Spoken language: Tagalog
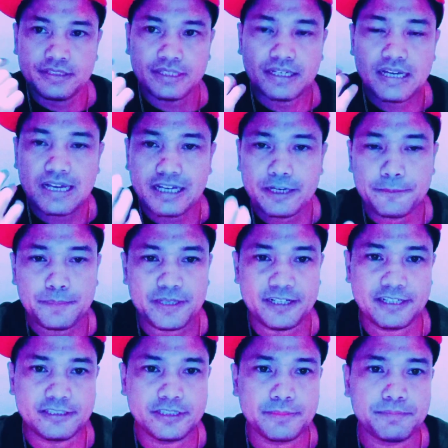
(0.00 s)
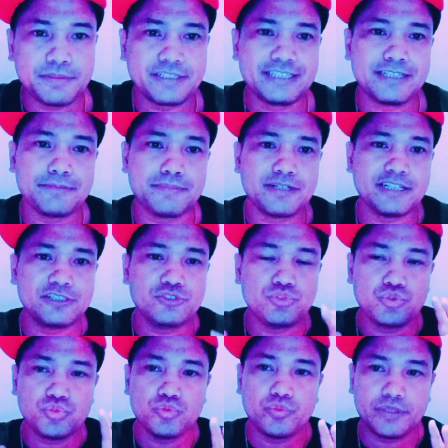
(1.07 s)
nakakapag-adapt ka ng mga
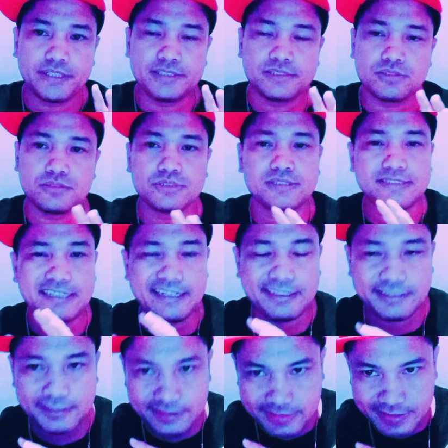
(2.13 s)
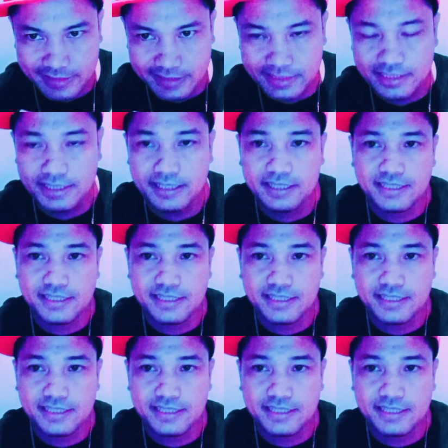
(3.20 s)
new ways, strategy,